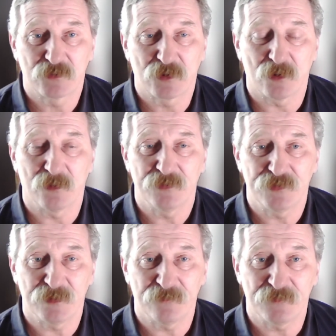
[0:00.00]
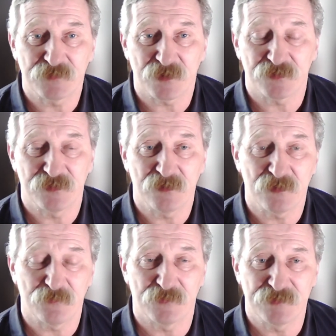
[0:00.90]
to się wcześniej
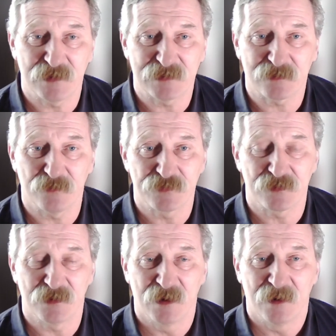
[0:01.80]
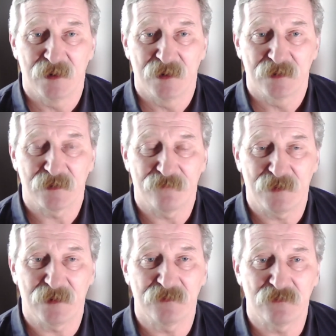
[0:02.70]
czy później skończy. Ta
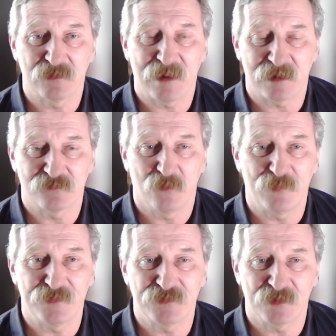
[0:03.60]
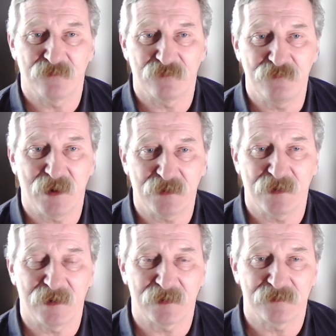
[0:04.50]
fala entuzjazmu będzie w miarę
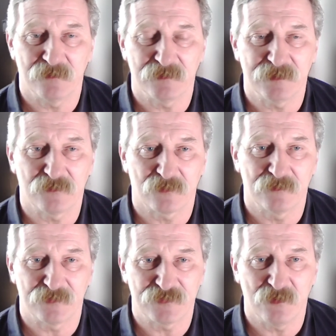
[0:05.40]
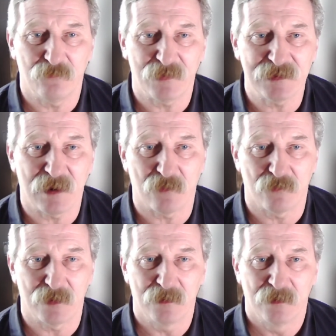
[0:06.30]
narastających trudności
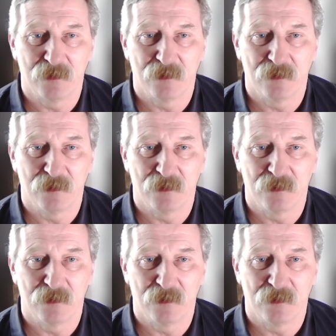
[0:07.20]
opadała.